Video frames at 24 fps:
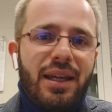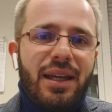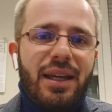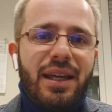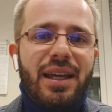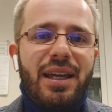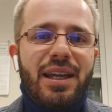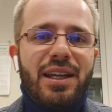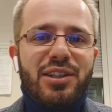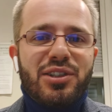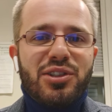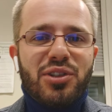
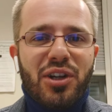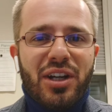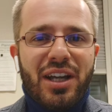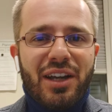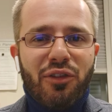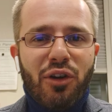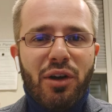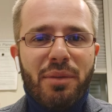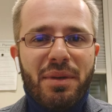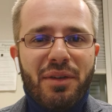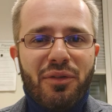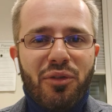e so che
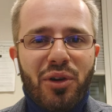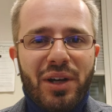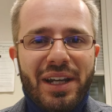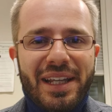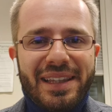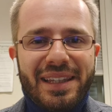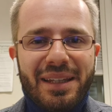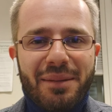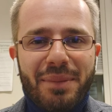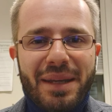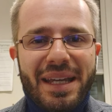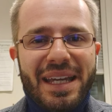voi mi
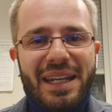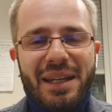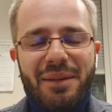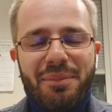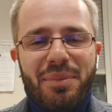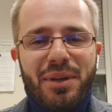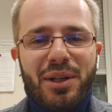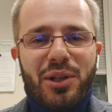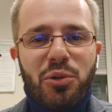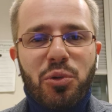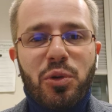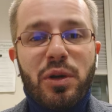volete bene,
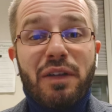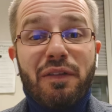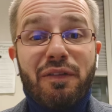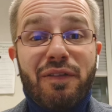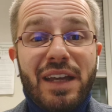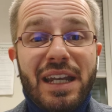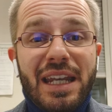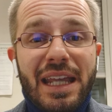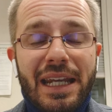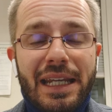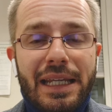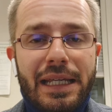per cui
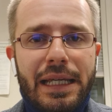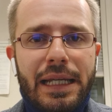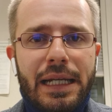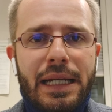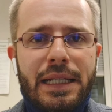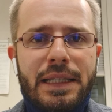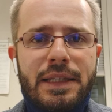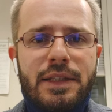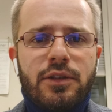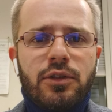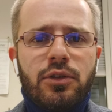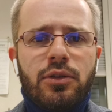ve ne
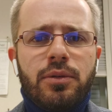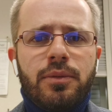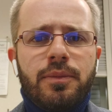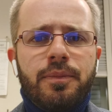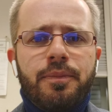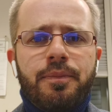ringrazio.